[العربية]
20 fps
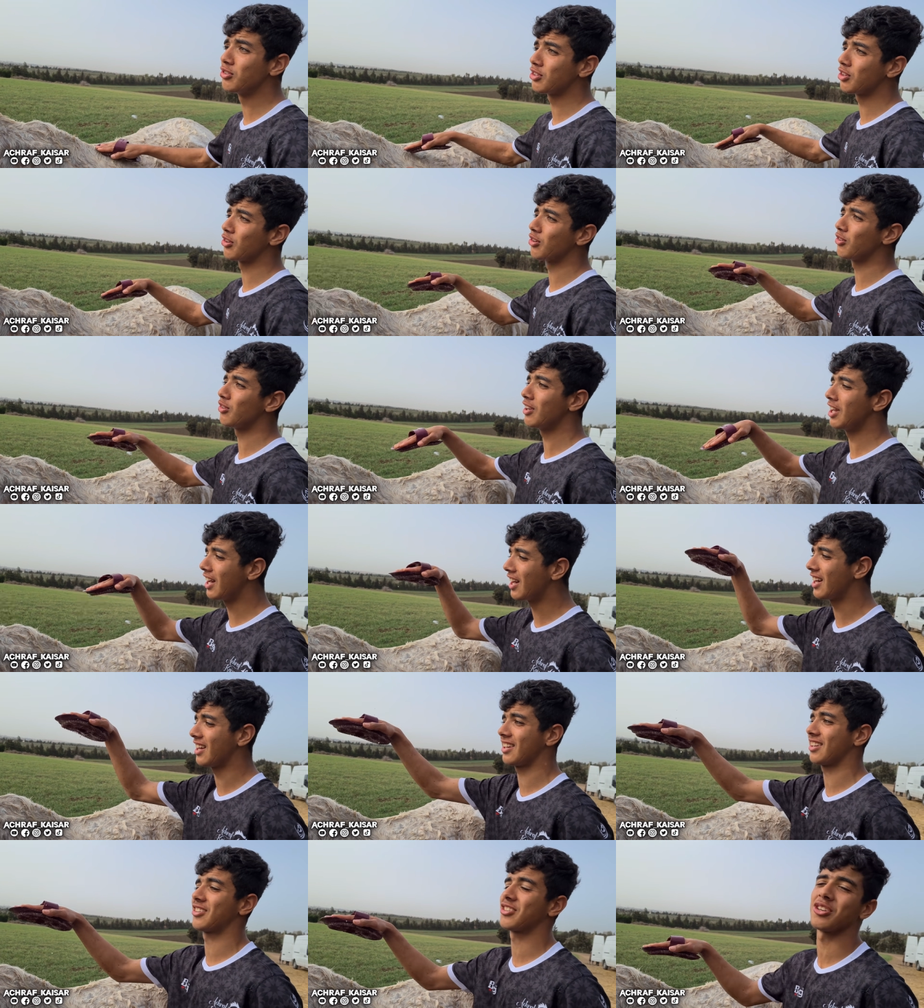نديرو
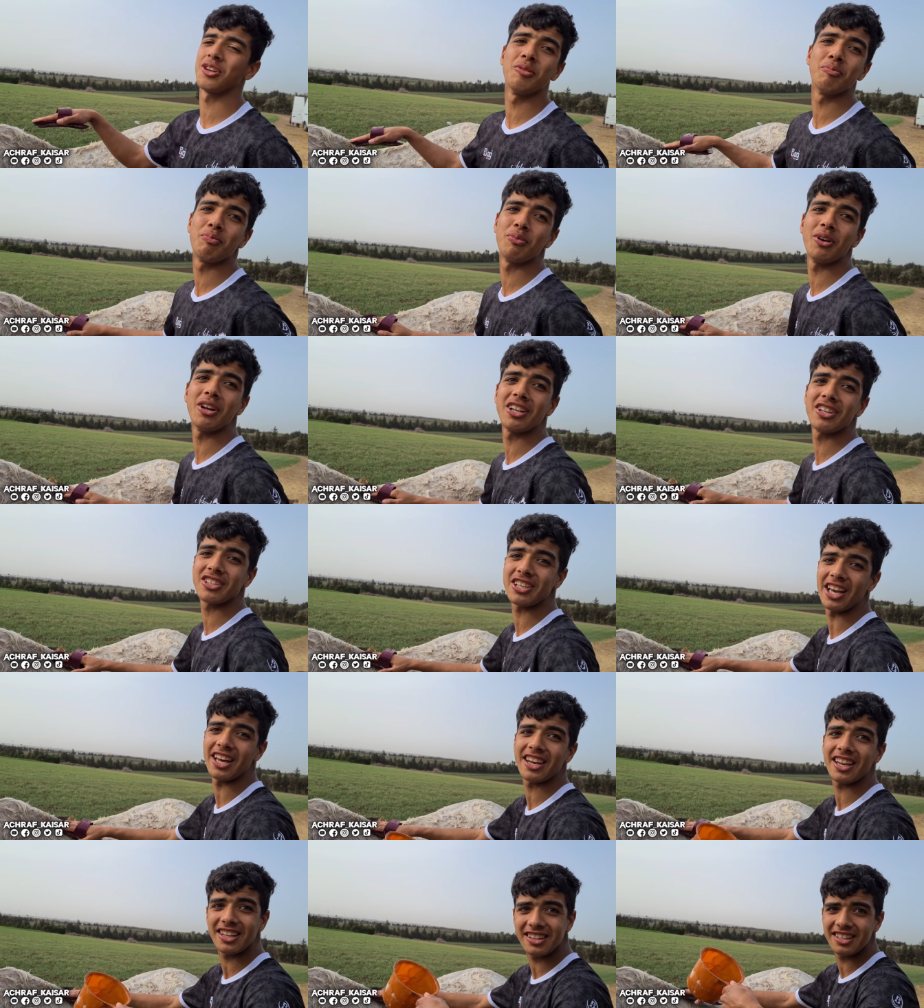لها شامبوان
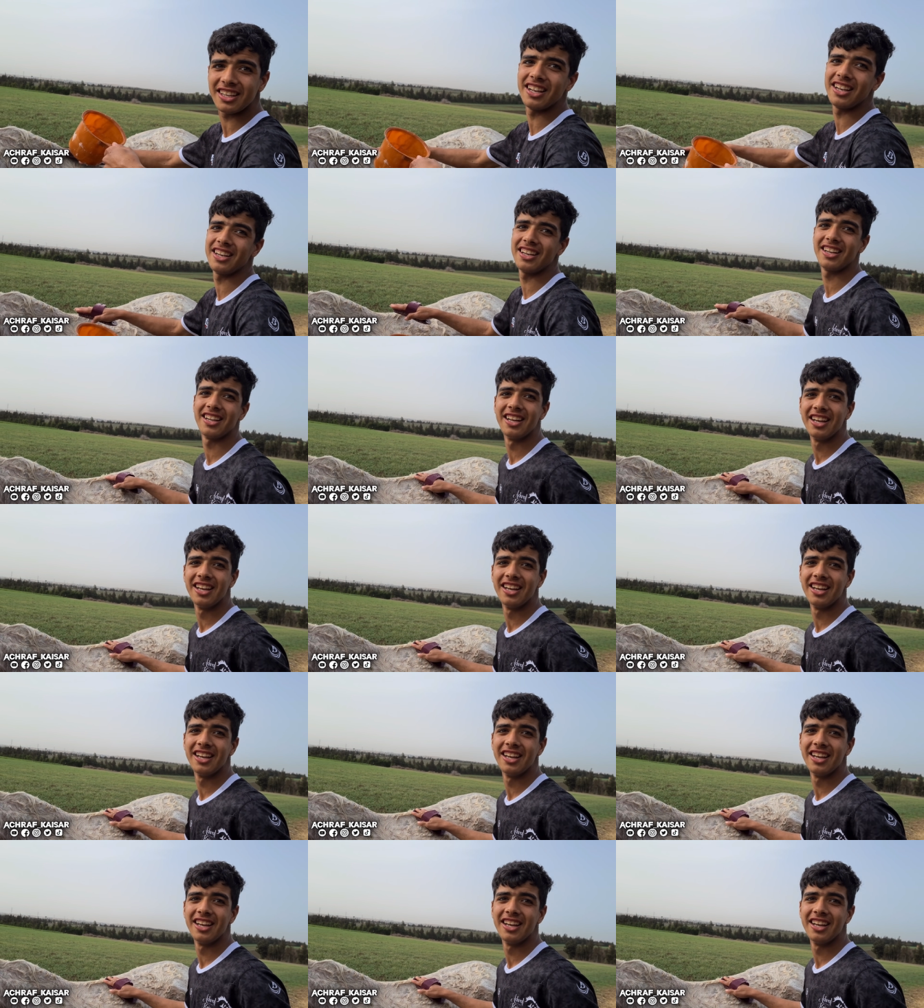شعره ديال